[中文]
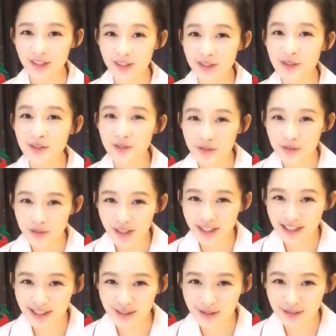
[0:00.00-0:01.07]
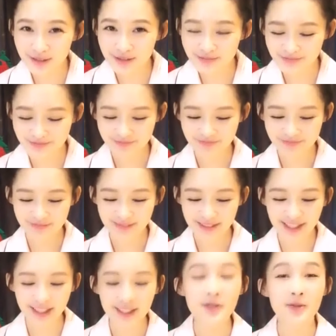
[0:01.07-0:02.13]
有可能是古装剧，
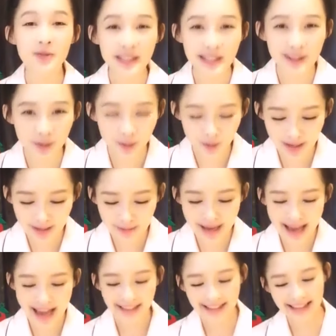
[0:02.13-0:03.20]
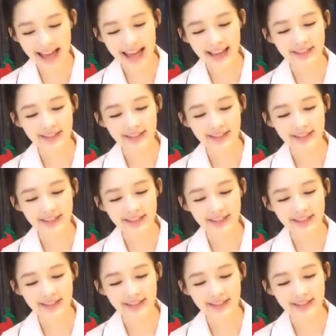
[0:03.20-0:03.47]
这个如你所愿了吧？